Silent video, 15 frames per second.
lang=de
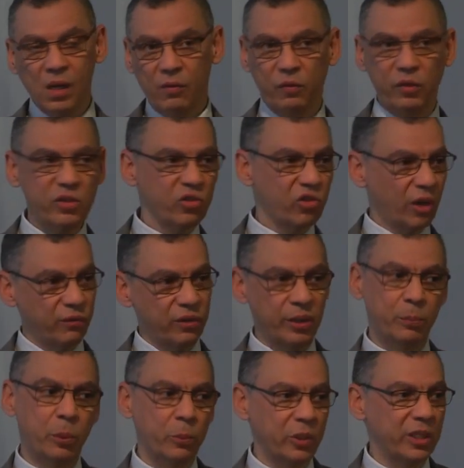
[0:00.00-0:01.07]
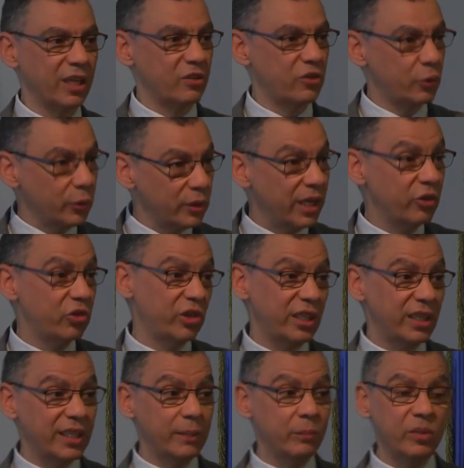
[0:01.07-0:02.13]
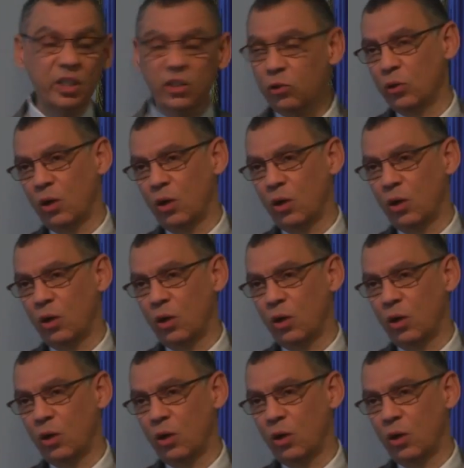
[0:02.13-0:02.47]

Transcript: wissenschaftliche Publikationen entstehen eben nicht